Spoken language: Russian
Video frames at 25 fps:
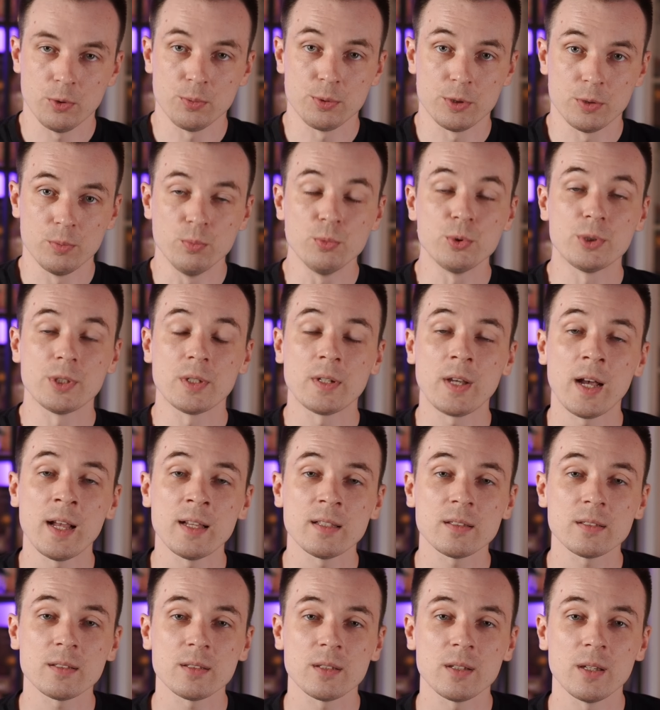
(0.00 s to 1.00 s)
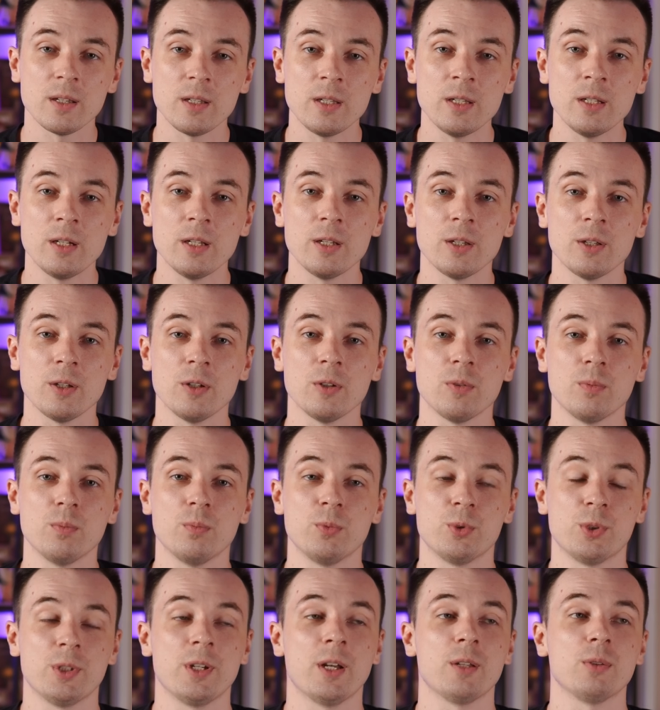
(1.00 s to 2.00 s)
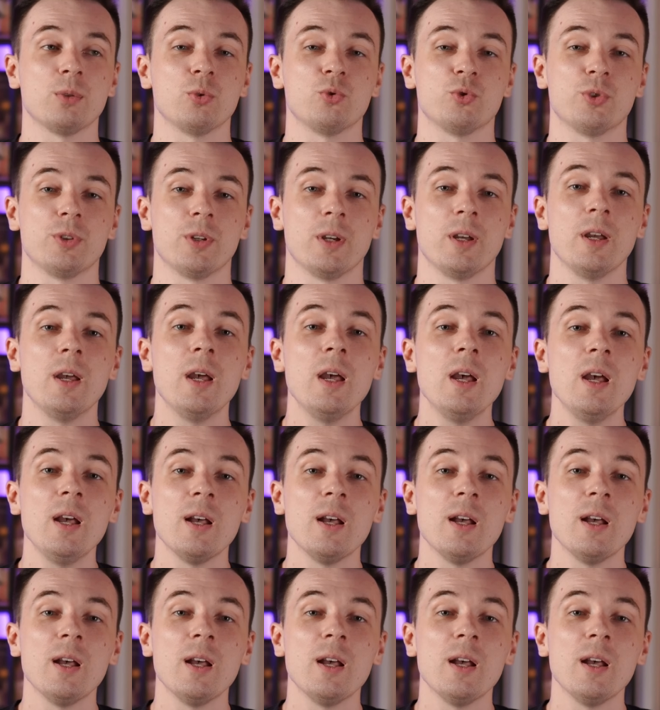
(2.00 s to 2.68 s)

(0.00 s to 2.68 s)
собственно, музыкант э, или музыкант уже